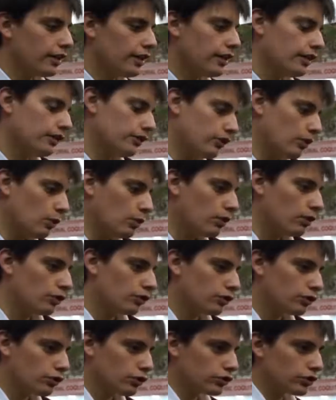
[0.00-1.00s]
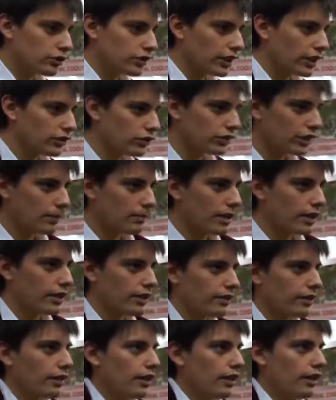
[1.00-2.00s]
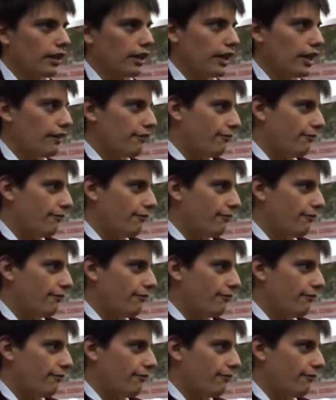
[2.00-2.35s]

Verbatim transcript: y seguro en los otros textos también, es la